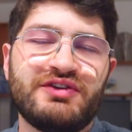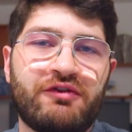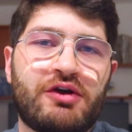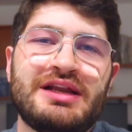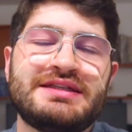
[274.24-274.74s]
ci
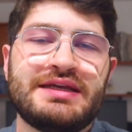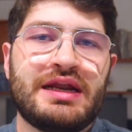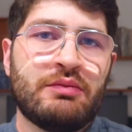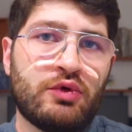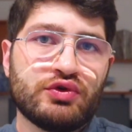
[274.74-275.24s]

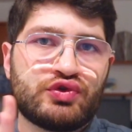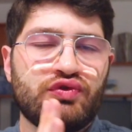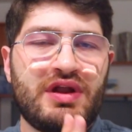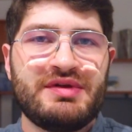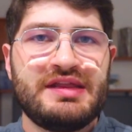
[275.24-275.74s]
focalizzeremo
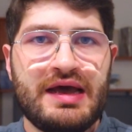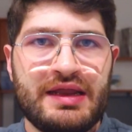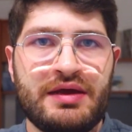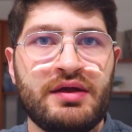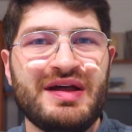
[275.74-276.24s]
sulla
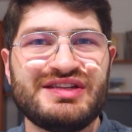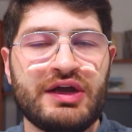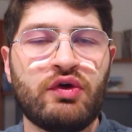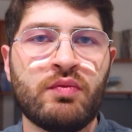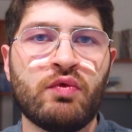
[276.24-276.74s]
mediana, ma
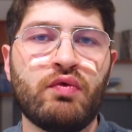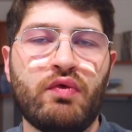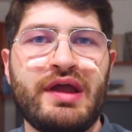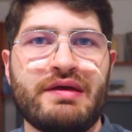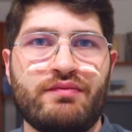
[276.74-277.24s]
c'è
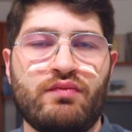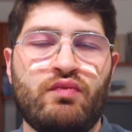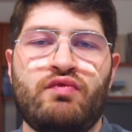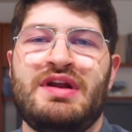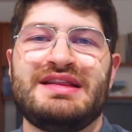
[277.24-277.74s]
comunque
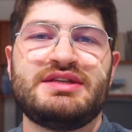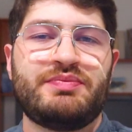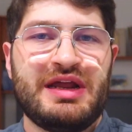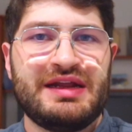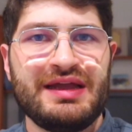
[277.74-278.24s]
una
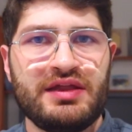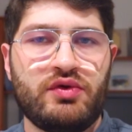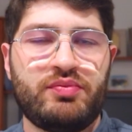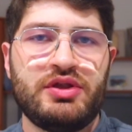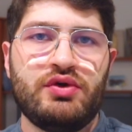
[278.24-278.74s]
disparità
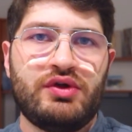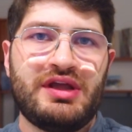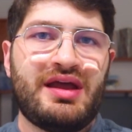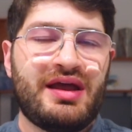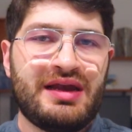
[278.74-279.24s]
di
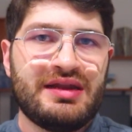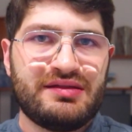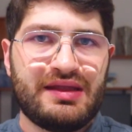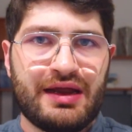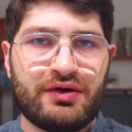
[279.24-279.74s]
opinione
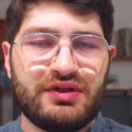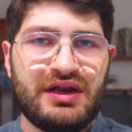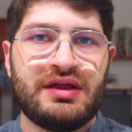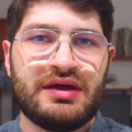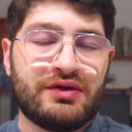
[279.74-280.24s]
all'interno
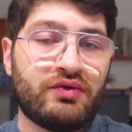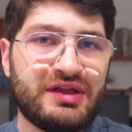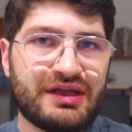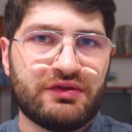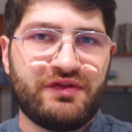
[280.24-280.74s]
del
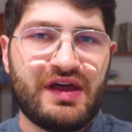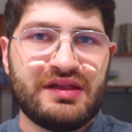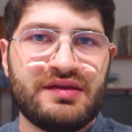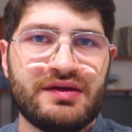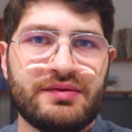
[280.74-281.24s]
comitato
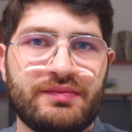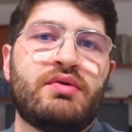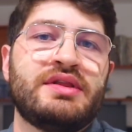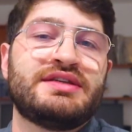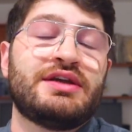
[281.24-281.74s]
Fed e
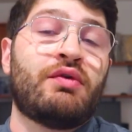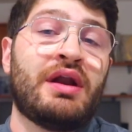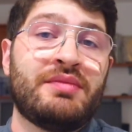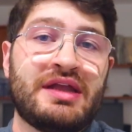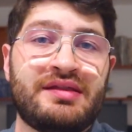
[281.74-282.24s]
quindi
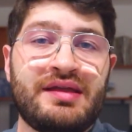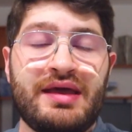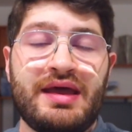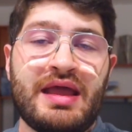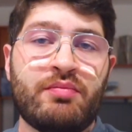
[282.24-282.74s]

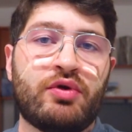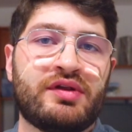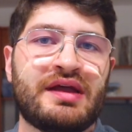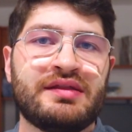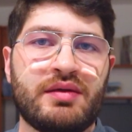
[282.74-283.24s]
sicuramente è
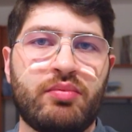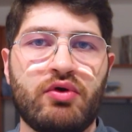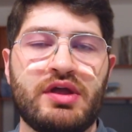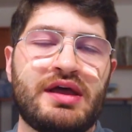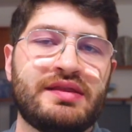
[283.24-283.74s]
importante
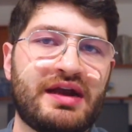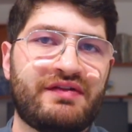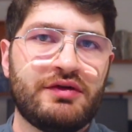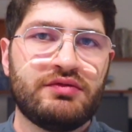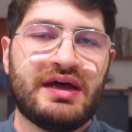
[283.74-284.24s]
poi andare
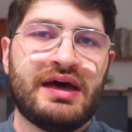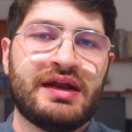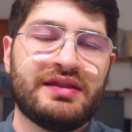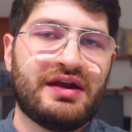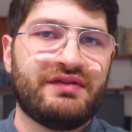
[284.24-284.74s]
a
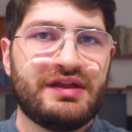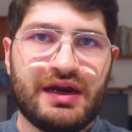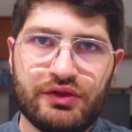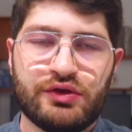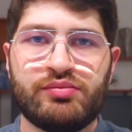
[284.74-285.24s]
valutare, andare a
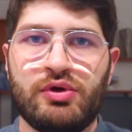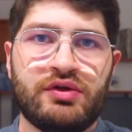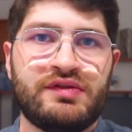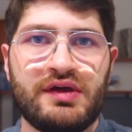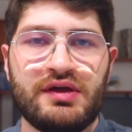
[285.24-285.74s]
vedere il dot
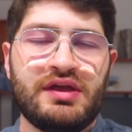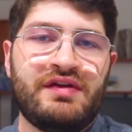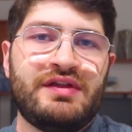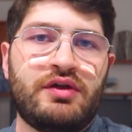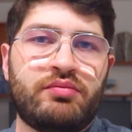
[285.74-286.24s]
plot
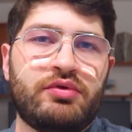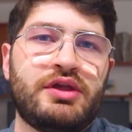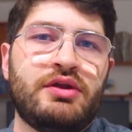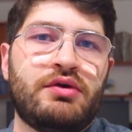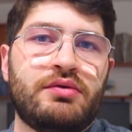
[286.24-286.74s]
e vedere un
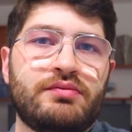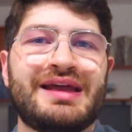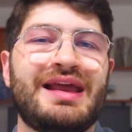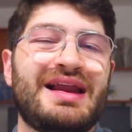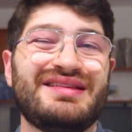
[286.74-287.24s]
pochino
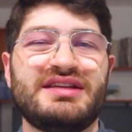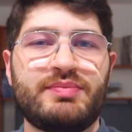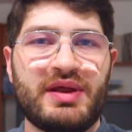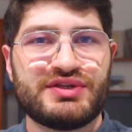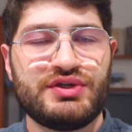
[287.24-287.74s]
anche la
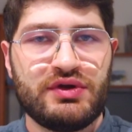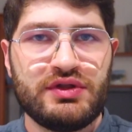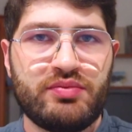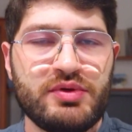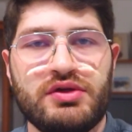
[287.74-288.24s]

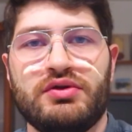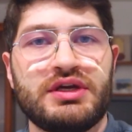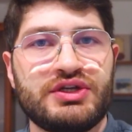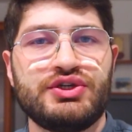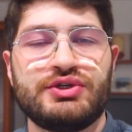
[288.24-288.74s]
dispersione di
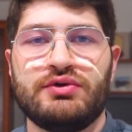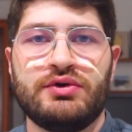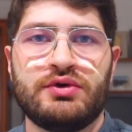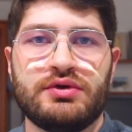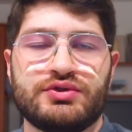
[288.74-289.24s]
opinioni che ci
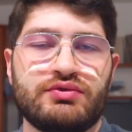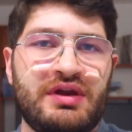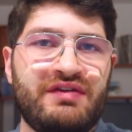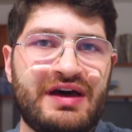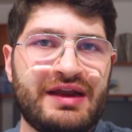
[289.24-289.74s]
sono
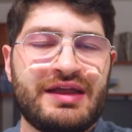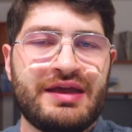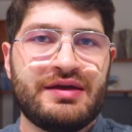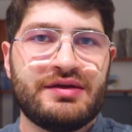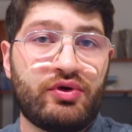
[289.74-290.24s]
sulle
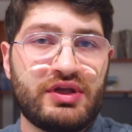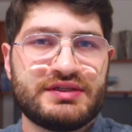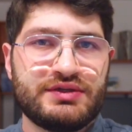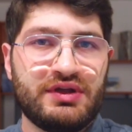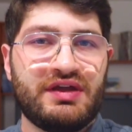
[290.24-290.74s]
varie
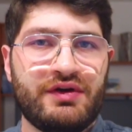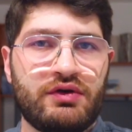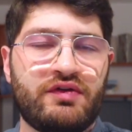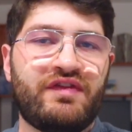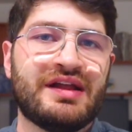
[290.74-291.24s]
proiezioni che
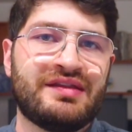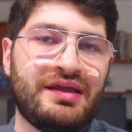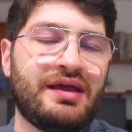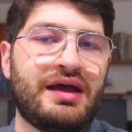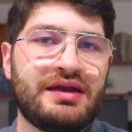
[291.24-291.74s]
vengono
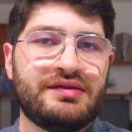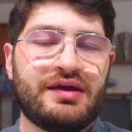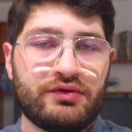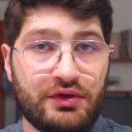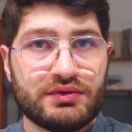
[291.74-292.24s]
fatte
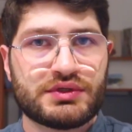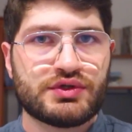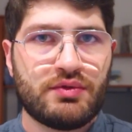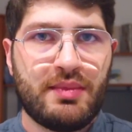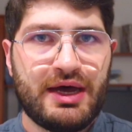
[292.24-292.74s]
all'interno di questo
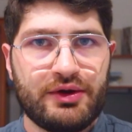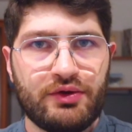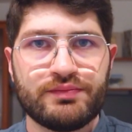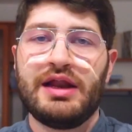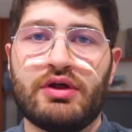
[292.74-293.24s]

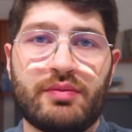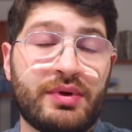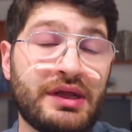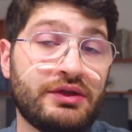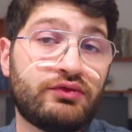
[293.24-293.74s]
sommario. Allora,
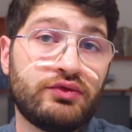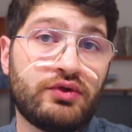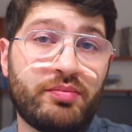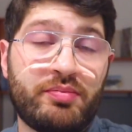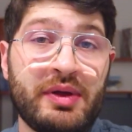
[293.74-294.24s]
prima di
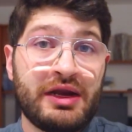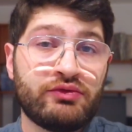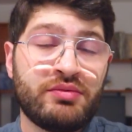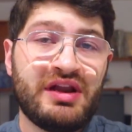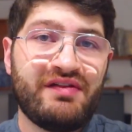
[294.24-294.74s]
tutto per il
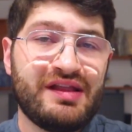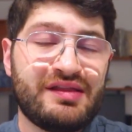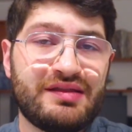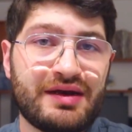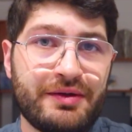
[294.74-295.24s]

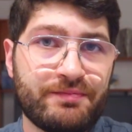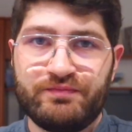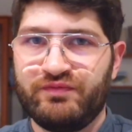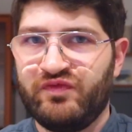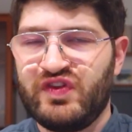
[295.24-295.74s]
2023
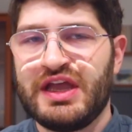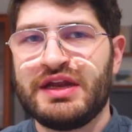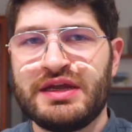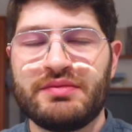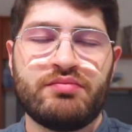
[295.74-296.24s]

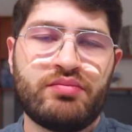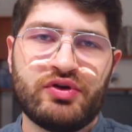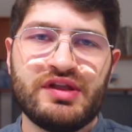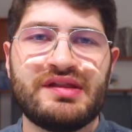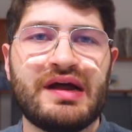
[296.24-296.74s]
viene
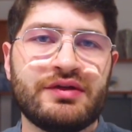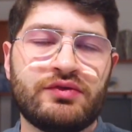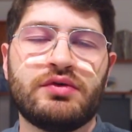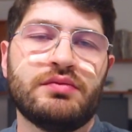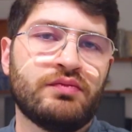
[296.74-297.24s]

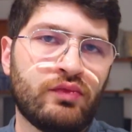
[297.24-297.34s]
proiettato